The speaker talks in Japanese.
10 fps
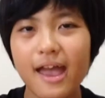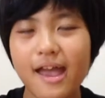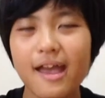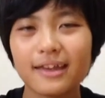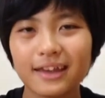
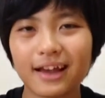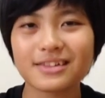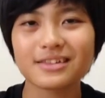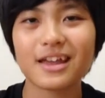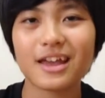えー、いい感
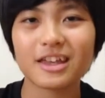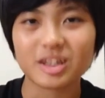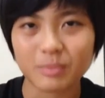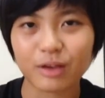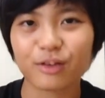じで
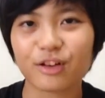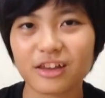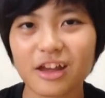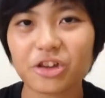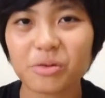締めくくり
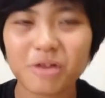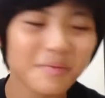たいと思